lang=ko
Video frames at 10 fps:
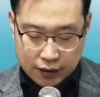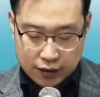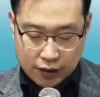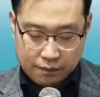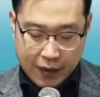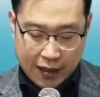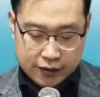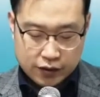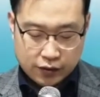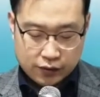이런
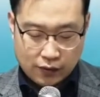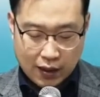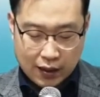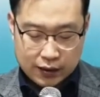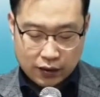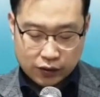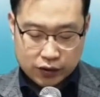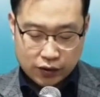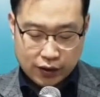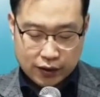반전과
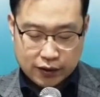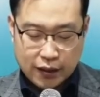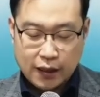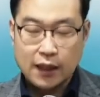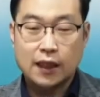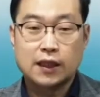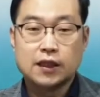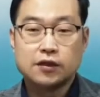역전의 은혜가